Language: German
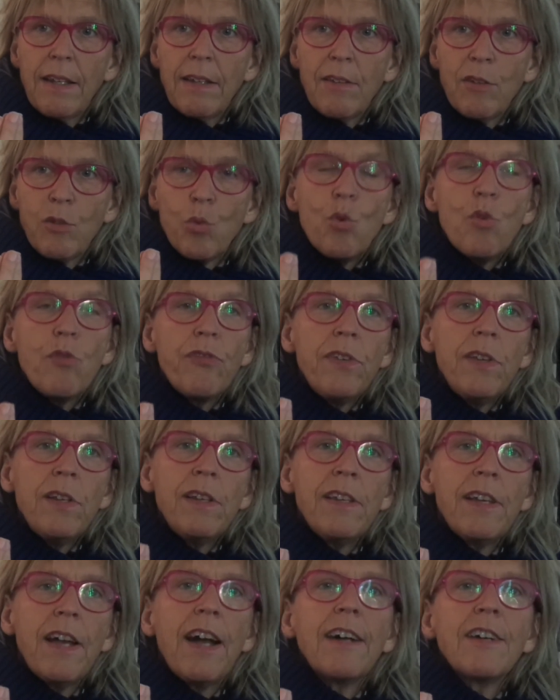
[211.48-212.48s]
so
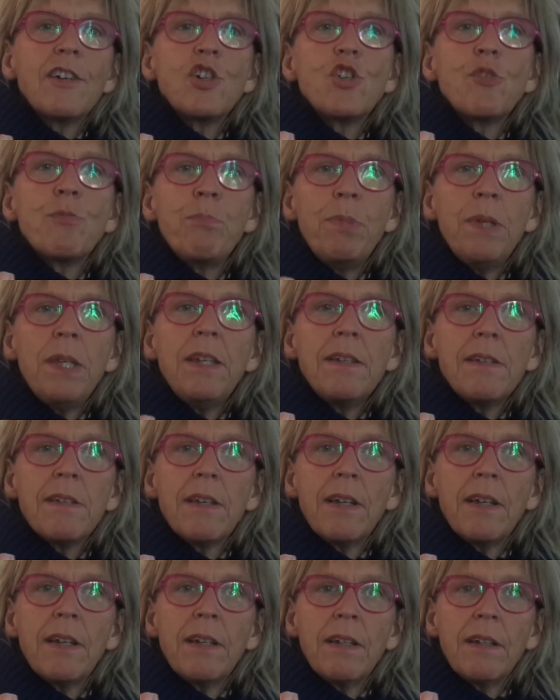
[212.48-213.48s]
viele Jahre
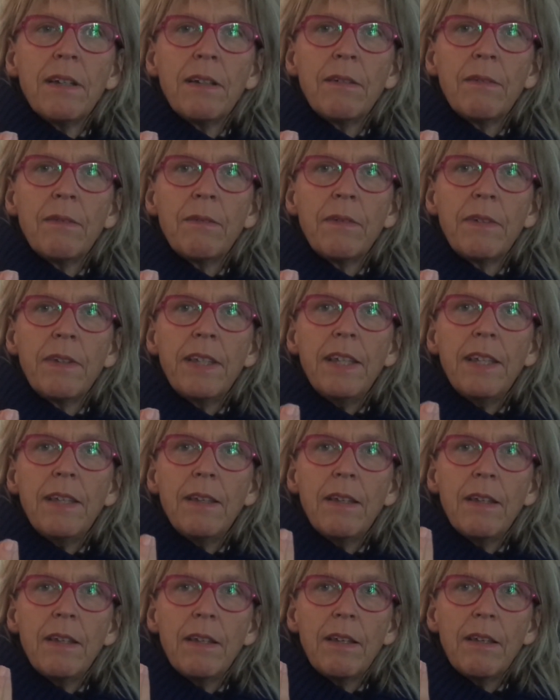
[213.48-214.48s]
später
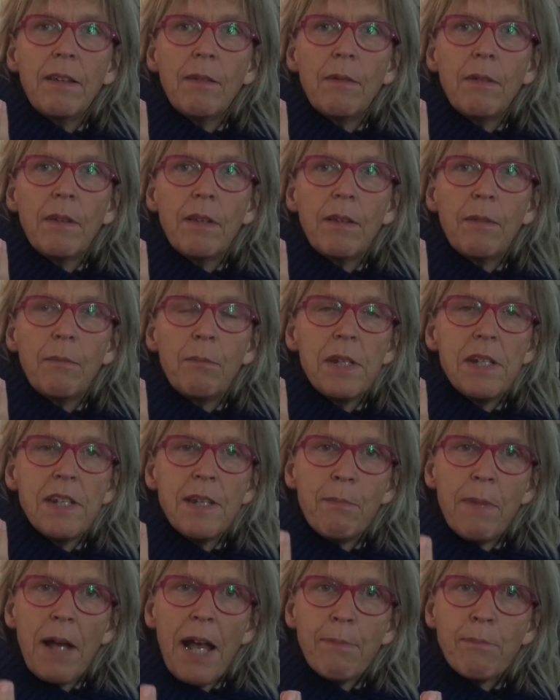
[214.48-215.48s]
mit
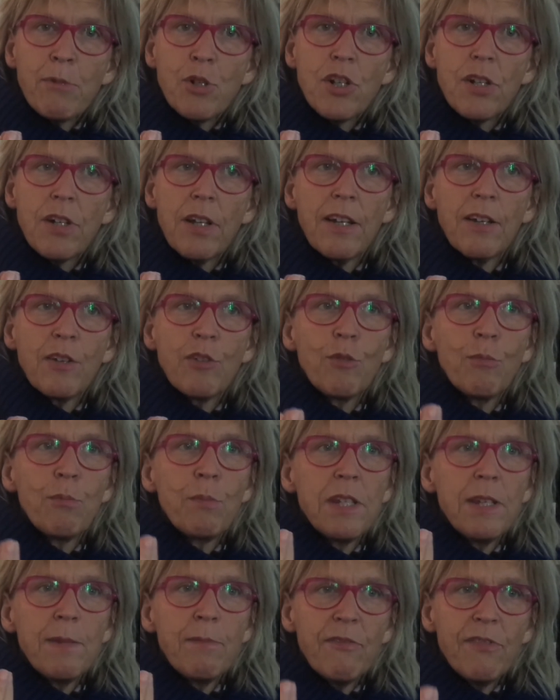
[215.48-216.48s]
dem Abstand und
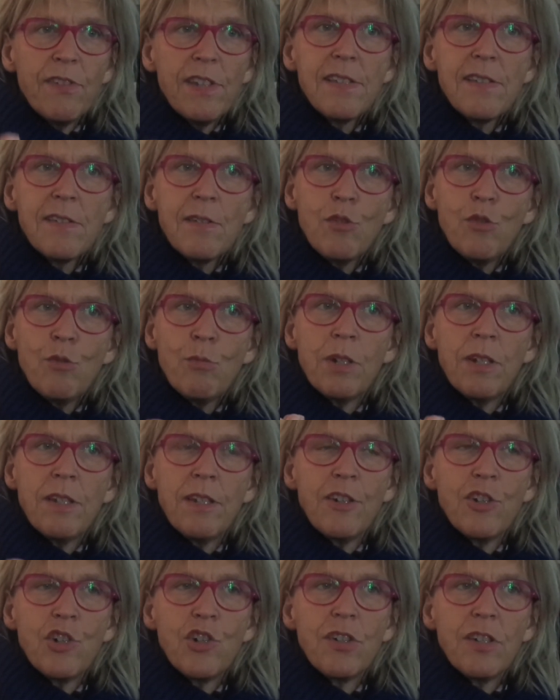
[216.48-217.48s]
mit dem Wissen über die
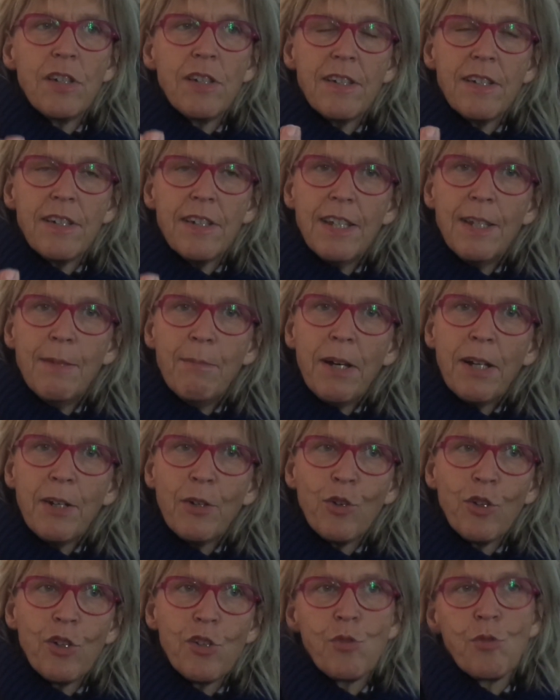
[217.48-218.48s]
Geschichte immer
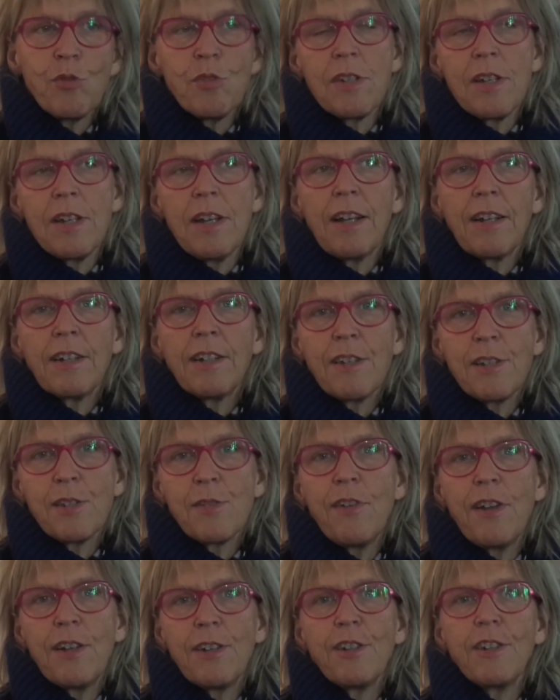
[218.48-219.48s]
noch so sagt, das
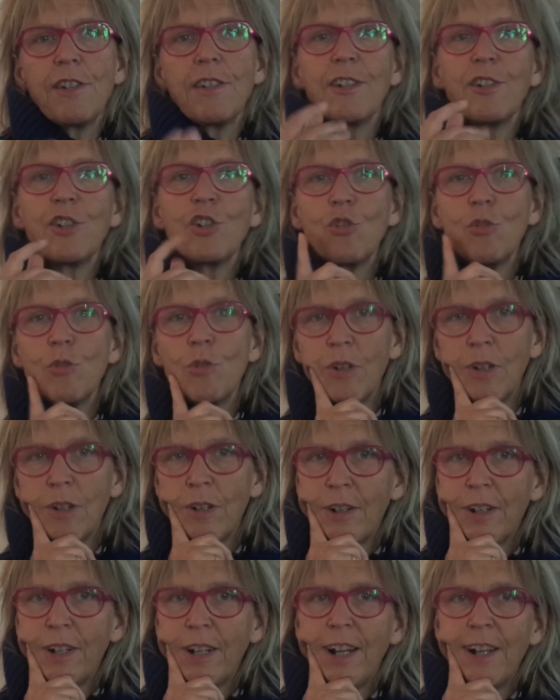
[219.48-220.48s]
fand ich dann
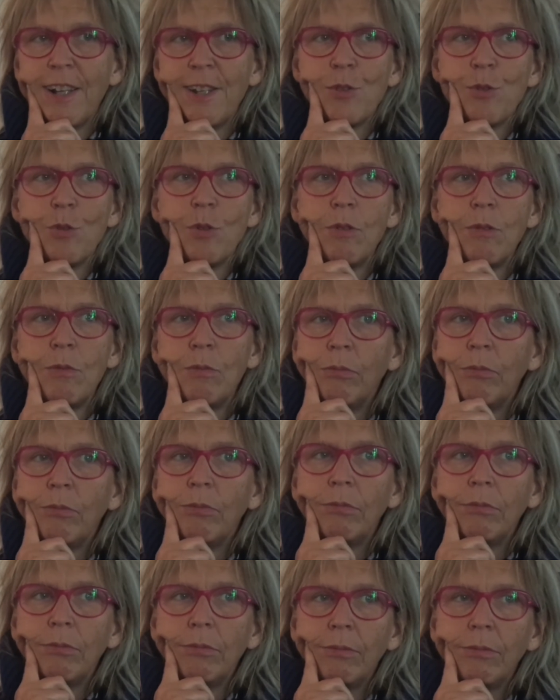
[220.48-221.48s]
schon also
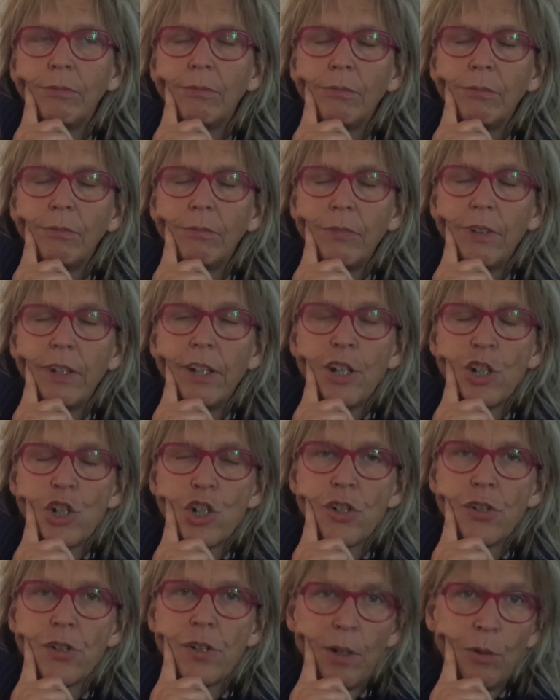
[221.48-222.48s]

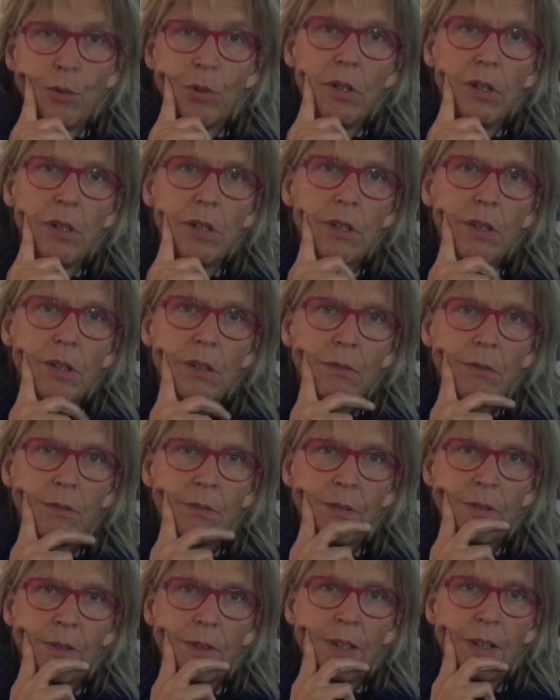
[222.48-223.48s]
erstaunlich.
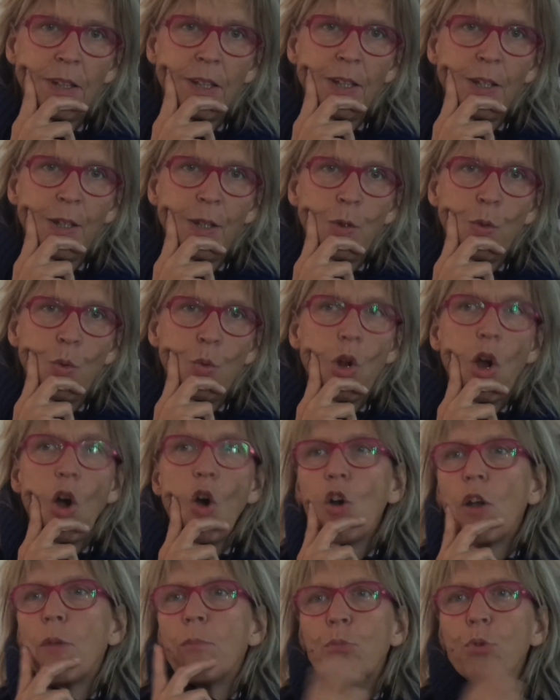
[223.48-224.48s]
Oder
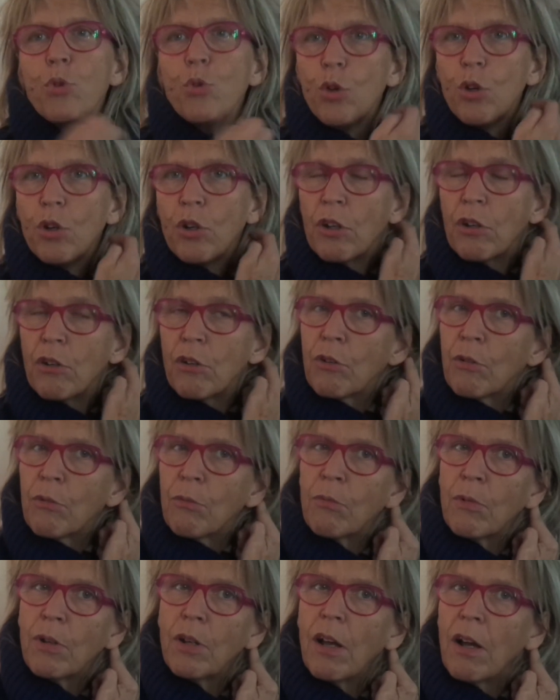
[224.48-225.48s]
auch empörend,
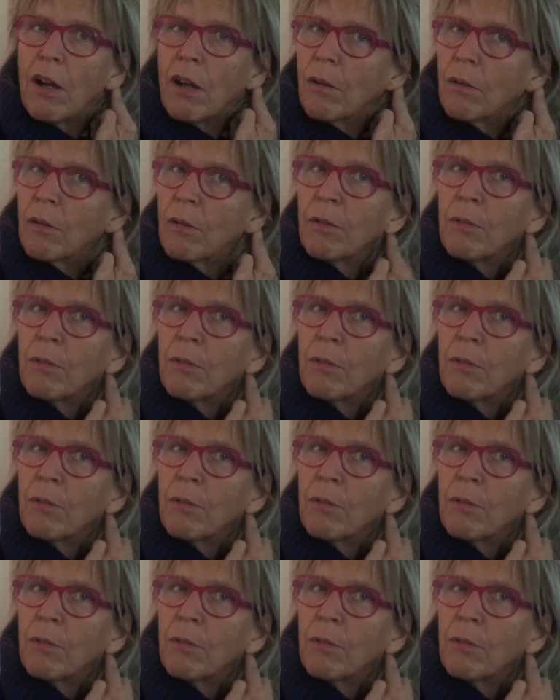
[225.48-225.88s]
klar.